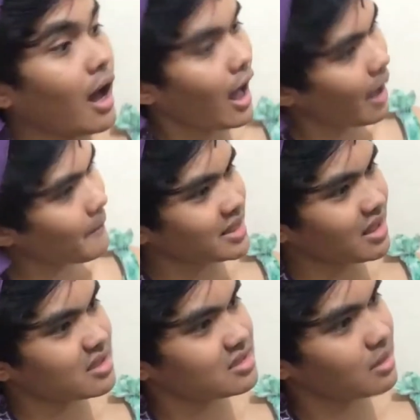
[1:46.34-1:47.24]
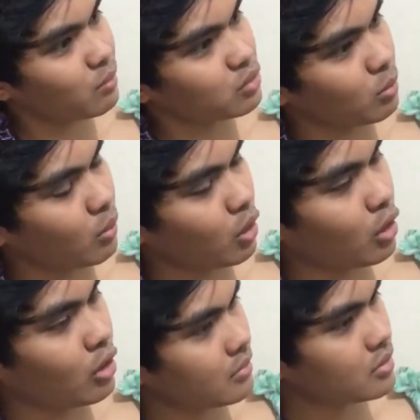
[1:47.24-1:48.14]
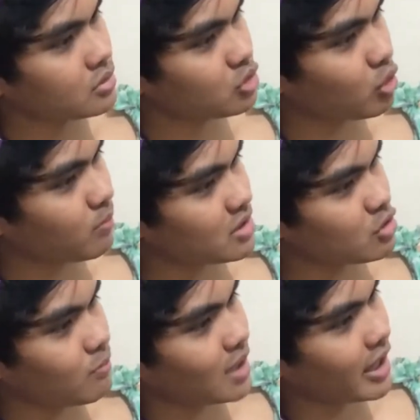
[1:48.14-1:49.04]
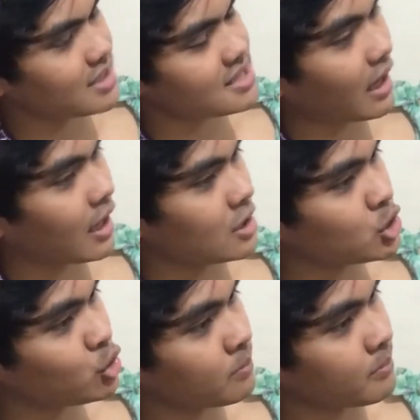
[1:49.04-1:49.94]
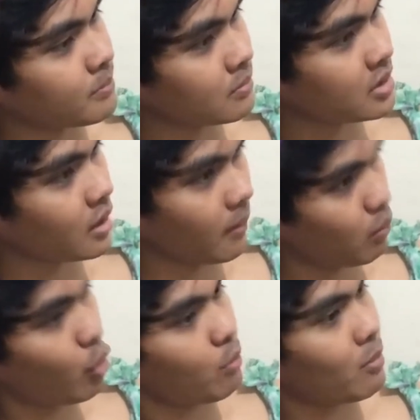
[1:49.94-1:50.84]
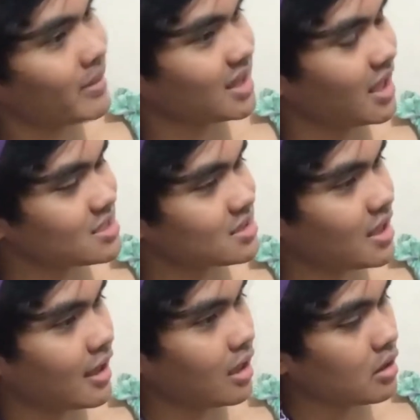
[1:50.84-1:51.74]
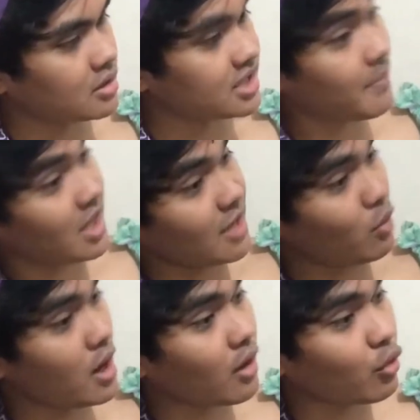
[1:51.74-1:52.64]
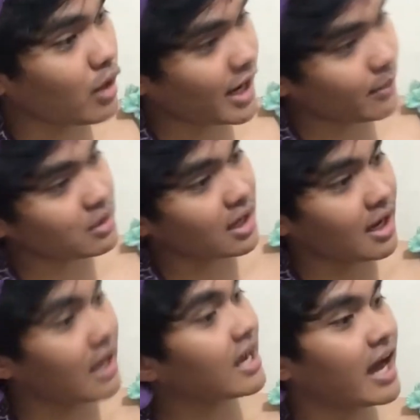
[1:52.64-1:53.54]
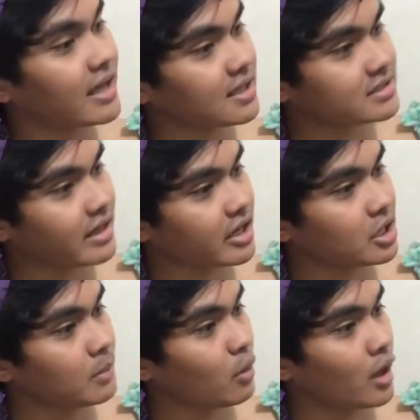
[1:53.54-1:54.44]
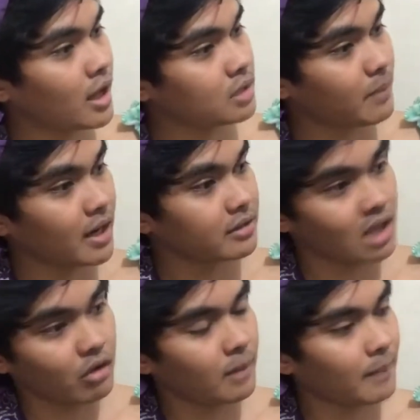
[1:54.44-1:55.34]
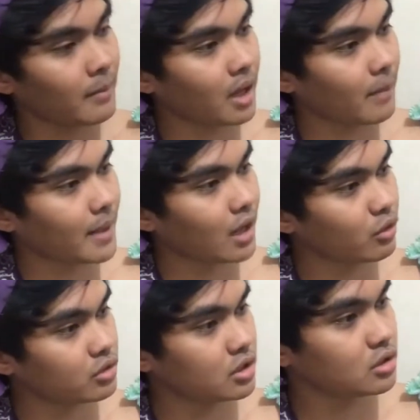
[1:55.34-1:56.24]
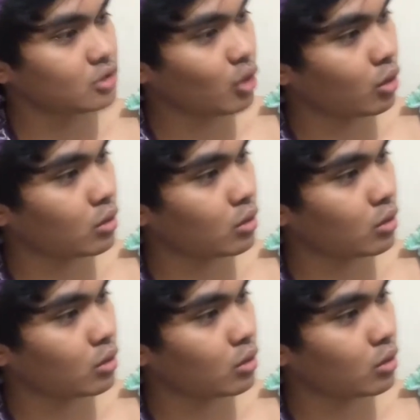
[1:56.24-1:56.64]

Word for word: Ah, matigas na buto mo. Sobra-sobra ka na sa calcium. Yung bungo mo matigas na. Sabihin mo lang kung kaya mo nang alagaan yung sarili mo, ha? Para di ako nagpapakapagod dito.